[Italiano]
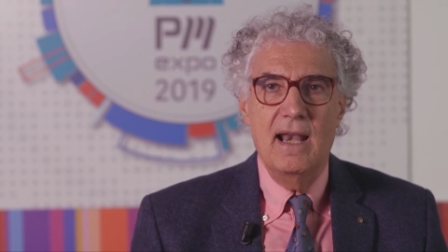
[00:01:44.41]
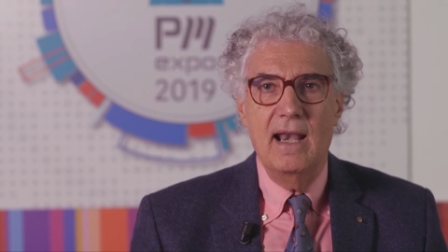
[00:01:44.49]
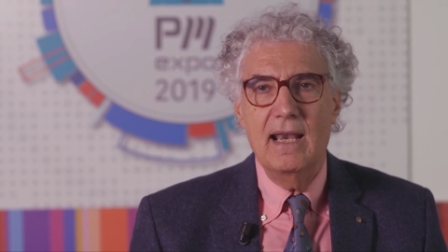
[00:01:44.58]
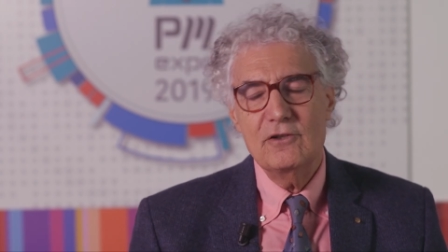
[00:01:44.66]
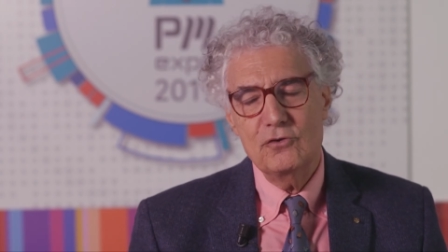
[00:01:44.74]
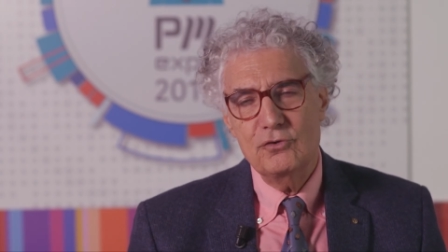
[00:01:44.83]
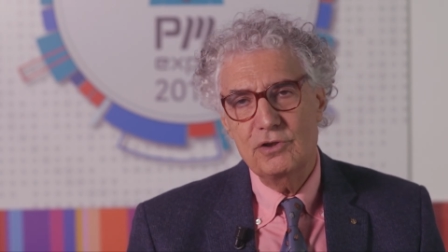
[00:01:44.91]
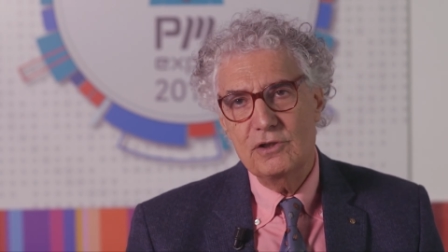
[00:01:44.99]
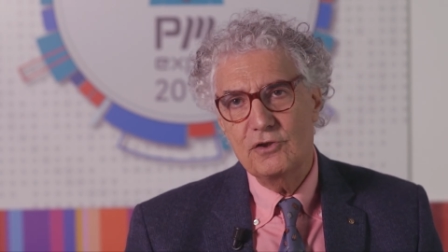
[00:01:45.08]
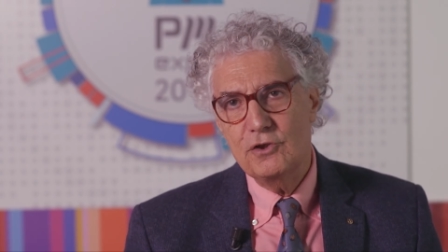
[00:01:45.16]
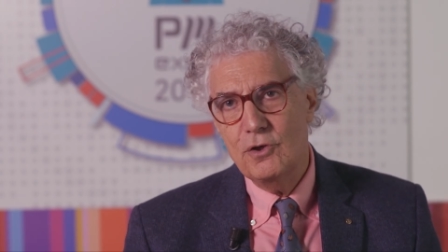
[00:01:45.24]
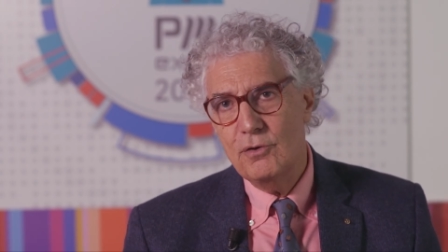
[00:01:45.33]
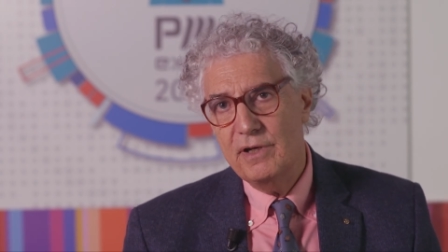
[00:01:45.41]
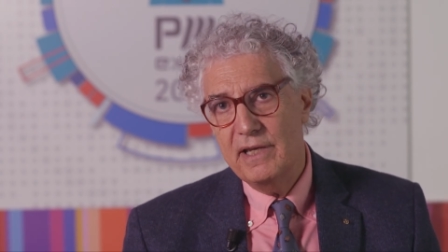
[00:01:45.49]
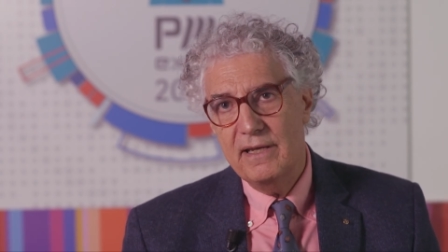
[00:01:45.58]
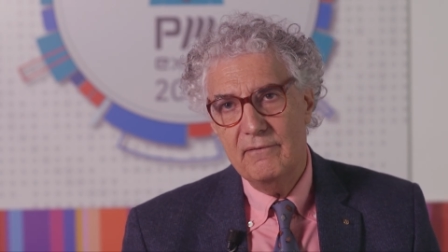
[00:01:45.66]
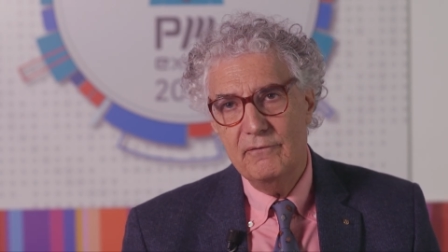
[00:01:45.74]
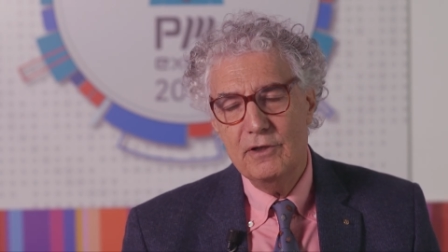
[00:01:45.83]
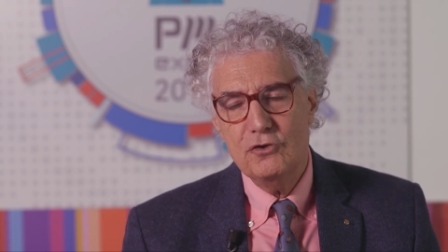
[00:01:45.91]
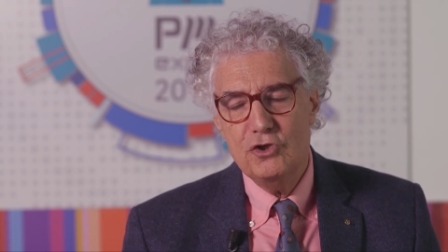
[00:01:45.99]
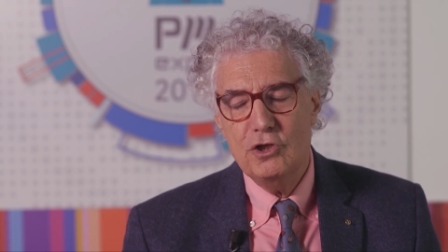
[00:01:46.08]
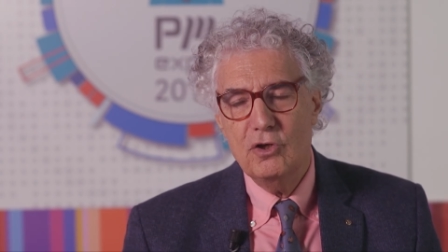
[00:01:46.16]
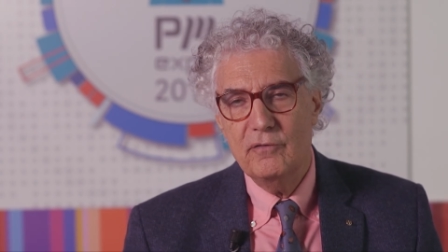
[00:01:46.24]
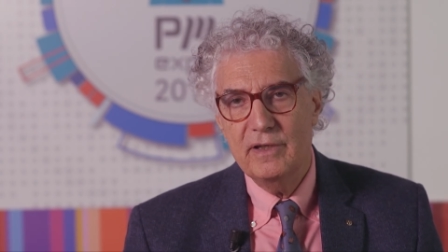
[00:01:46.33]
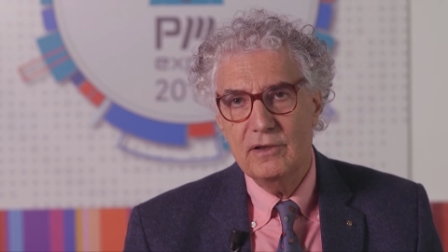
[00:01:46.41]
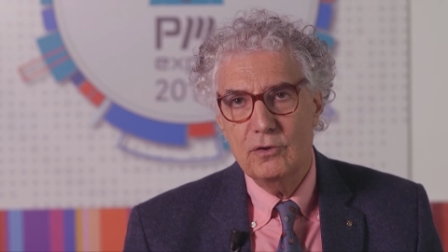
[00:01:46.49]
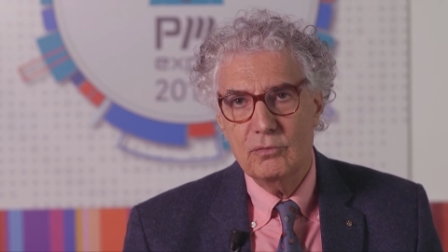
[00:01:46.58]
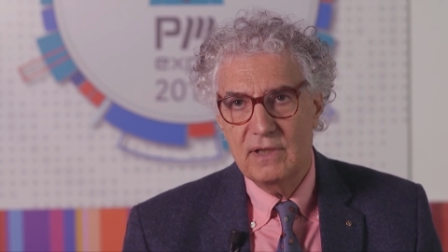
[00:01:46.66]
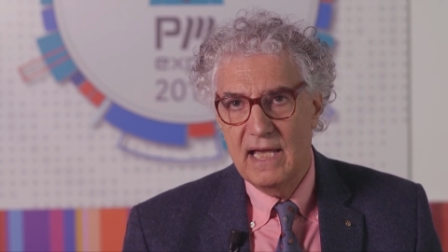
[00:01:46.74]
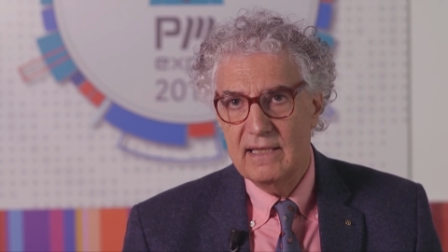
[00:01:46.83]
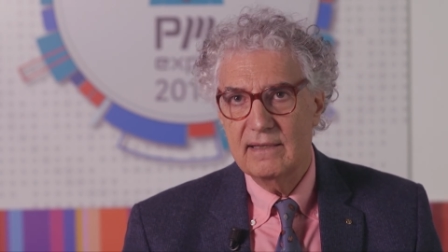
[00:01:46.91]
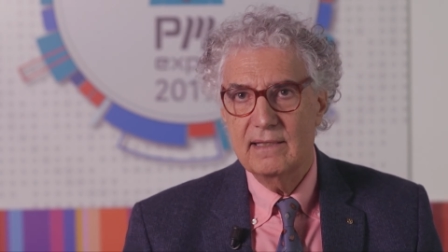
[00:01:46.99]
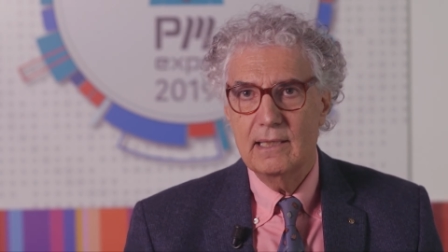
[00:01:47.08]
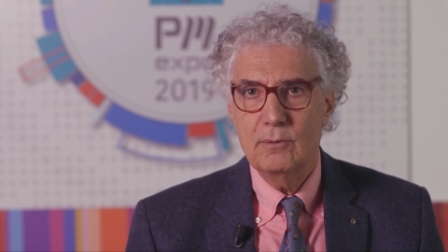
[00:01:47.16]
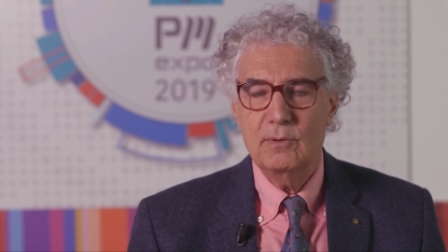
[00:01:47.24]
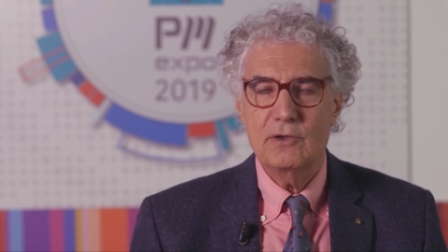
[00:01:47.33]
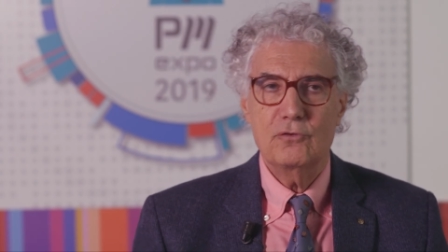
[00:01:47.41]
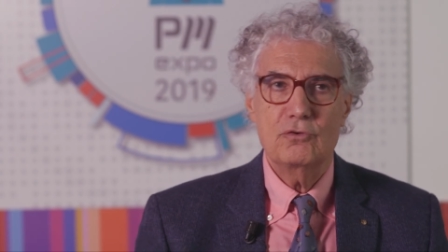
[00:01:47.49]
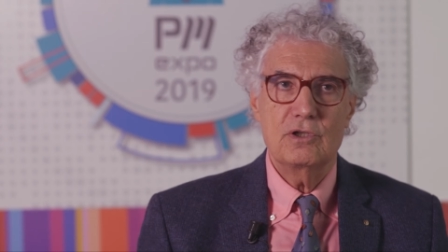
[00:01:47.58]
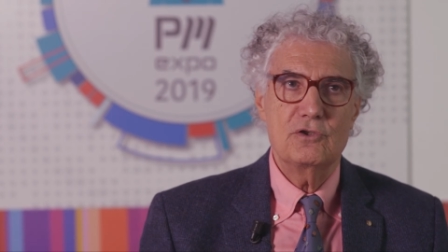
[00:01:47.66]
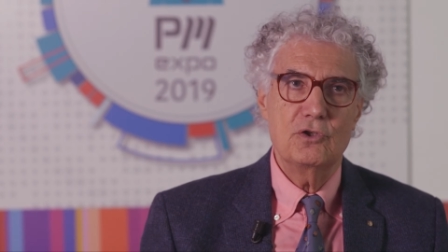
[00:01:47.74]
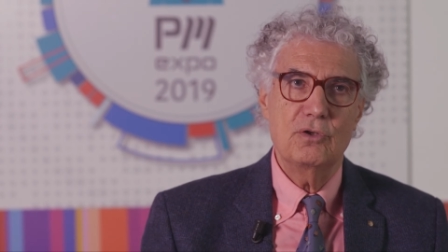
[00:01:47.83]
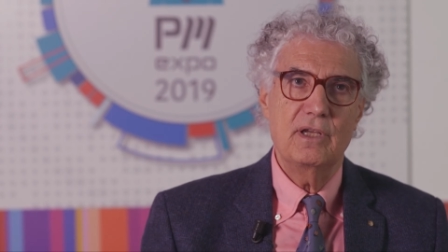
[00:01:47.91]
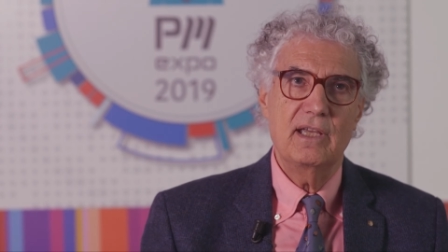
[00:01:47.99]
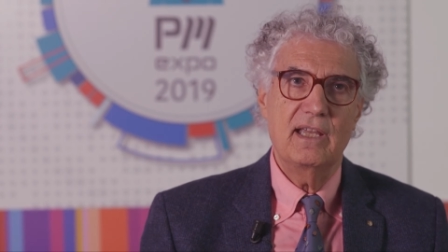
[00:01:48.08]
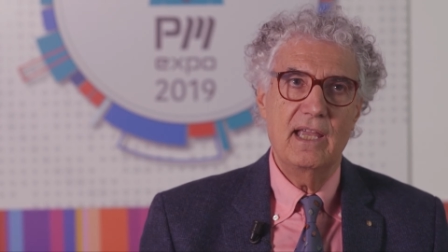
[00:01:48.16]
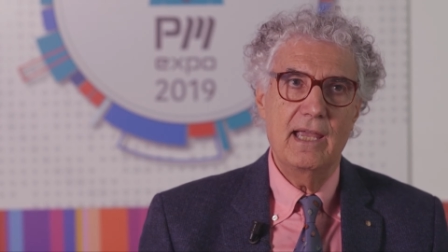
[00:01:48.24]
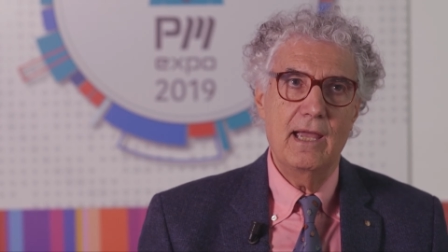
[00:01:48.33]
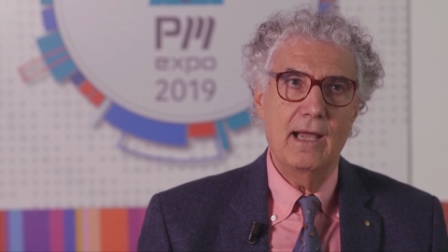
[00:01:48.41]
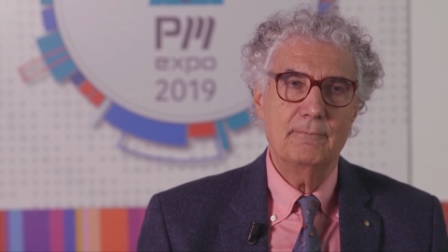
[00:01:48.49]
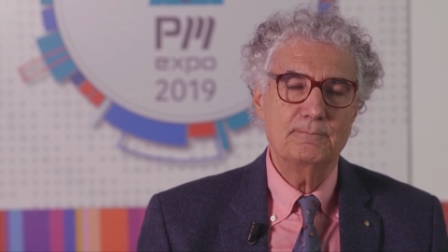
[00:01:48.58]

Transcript: l'associazione Virgilio 2080, un'associazione che